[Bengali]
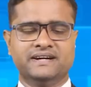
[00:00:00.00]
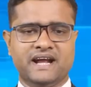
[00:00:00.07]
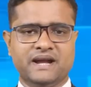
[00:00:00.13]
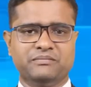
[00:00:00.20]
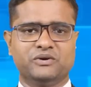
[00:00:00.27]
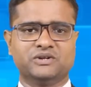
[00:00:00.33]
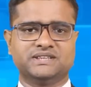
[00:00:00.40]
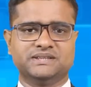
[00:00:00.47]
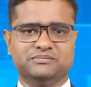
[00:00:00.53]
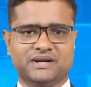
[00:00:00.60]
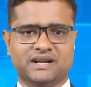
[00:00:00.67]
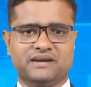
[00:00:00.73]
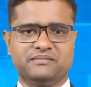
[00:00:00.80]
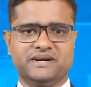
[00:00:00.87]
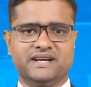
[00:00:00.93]
সেই
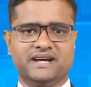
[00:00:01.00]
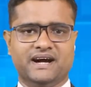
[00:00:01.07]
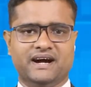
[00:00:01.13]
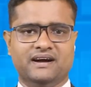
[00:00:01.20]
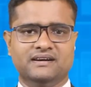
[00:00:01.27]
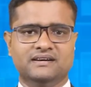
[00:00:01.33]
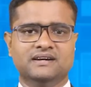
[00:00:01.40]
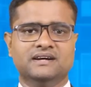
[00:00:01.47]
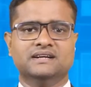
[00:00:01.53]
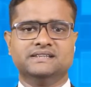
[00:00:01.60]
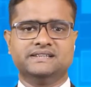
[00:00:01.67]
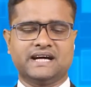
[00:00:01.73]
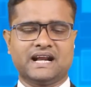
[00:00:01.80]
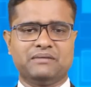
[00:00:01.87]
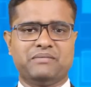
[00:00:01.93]
পশ্চিমবাংলার মিডিয়া
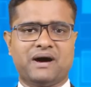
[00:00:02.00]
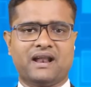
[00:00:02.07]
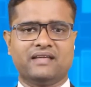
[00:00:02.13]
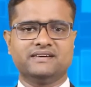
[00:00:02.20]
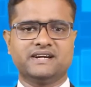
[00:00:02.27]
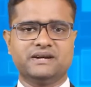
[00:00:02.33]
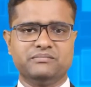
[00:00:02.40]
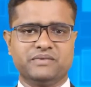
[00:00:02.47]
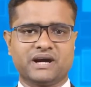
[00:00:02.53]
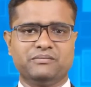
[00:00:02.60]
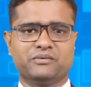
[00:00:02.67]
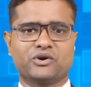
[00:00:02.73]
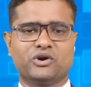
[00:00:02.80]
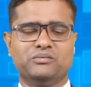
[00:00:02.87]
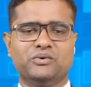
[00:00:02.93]
যারা বাংলাদেশের মেগা
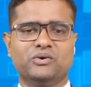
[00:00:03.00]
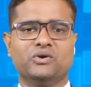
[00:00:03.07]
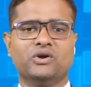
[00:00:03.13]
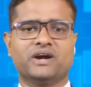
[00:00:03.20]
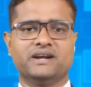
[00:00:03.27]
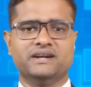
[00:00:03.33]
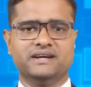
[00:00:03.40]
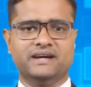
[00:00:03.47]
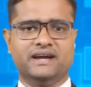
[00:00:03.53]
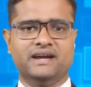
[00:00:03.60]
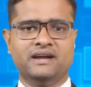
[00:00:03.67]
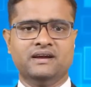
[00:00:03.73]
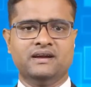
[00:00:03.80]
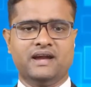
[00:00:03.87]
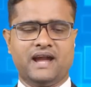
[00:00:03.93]
প্রকল্পগুলোকে নিয়ে
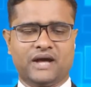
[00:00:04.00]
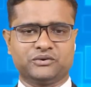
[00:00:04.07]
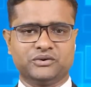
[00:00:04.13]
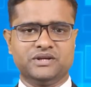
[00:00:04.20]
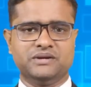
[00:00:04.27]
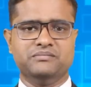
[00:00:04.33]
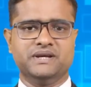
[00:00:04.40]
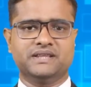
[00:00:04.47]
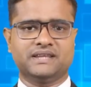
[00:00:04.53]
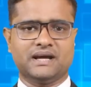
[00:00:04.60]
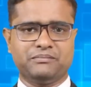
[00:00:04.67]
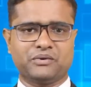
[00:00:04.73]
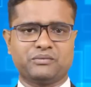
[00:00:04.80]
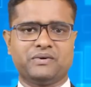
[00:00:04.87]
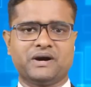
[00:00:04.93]
এতদিন
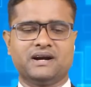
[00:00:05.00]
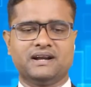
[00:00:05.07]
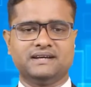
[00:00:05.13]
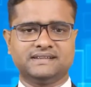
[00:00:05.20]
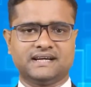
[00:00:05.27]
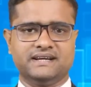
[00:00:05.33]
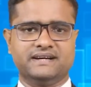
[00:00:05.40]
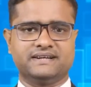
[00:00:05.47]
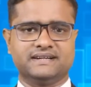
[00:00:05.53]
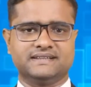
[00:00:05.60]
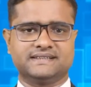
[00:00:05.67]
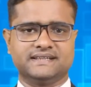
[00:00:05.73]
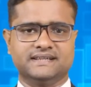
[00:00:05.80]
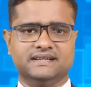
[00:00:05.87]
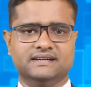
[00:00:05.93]
মিথ্যা প্রপাকাণ্ডা চালিয়ে
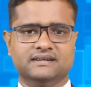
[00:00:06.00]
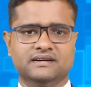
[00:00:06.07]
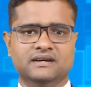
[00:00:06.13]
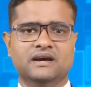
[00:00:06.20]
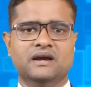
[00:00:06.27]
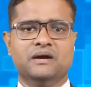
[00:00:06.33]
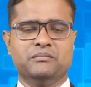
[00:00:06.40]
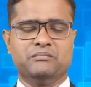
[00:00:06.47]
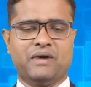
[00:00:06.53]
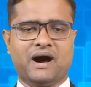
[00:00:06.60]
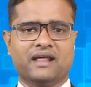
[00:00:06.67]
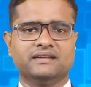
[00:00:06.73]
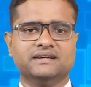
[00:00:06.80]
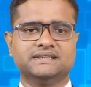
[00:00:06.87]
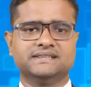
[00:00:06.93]
এসেছে
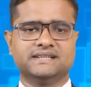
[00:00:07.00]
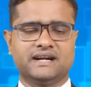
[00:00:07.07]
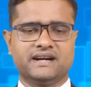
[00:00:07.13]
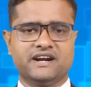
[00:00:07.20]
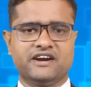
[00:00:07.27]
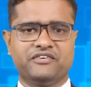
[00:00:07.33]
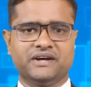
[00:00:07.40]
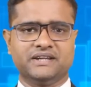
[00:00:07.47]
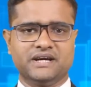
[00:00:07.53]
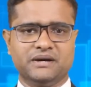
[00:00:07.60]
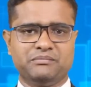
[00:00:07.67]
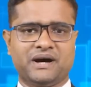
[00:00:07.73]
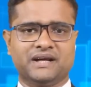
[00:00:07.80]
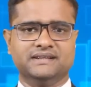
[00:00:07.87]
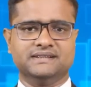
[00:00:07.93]
বাংলাদেশ চীনা ঋণের ফাঁদে
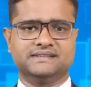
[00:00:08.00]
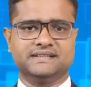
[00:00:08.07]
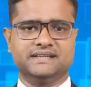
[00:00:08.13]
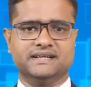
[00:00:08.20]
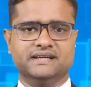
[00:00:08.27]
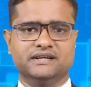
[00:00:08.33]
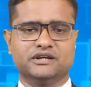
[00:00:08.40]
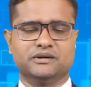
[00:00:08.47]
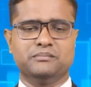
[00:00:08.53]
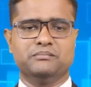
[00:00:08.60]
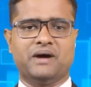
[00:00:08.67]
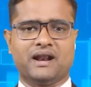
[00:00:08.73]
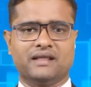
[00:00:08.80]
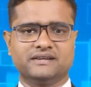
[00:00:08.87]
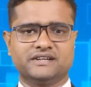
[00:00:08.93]
পা দিচ্ছে
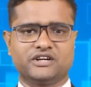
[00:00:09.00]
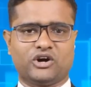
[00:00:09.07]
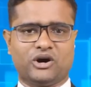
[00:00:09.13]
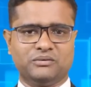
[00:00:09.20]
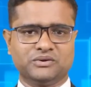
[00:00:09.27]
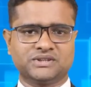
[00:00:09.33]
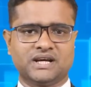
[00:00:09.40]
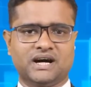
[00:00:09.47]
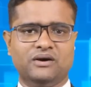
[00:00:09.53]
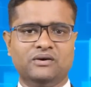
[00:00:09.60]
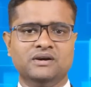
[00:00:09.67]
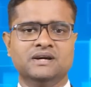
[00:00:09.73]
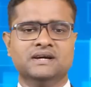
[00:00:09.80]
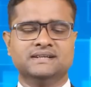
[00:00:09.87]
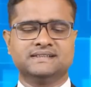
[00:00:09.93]
বাংলাদেশের অবস্থাও
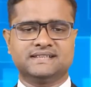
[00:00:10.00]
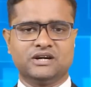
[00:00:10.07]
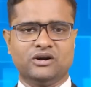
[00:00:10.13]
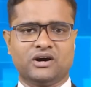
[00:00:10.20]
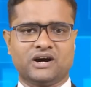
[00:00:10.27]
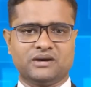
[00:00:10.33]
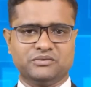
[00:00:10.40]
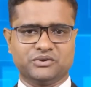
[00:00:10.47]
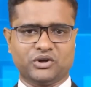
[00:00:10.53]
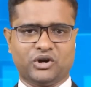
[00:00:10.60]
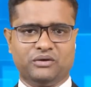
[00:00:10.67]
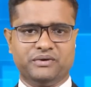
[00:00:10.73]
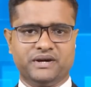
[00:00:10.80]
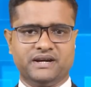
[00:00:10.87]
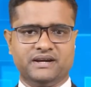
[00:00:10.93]
শ্রীলঙ্কার মতো
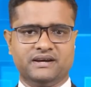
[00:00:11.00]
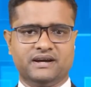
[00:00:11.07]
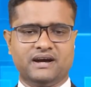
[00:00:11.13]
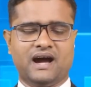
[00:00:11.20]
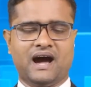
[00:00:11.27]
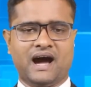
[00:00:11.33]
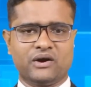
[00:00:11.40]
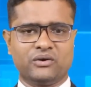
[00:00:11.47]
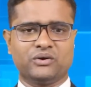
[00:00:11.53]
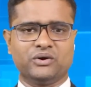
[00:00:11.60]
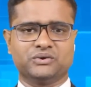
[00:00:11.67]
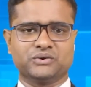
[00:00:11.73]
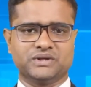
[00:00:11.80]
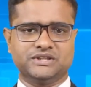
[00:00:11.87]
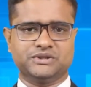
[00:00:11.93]
হবে আরও
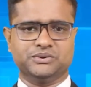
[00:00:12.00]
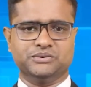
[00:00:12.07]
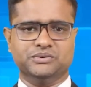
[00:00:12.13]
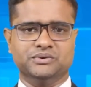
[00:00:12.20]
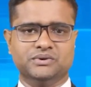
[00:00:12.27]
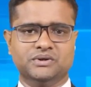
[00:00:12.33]
কত কিছু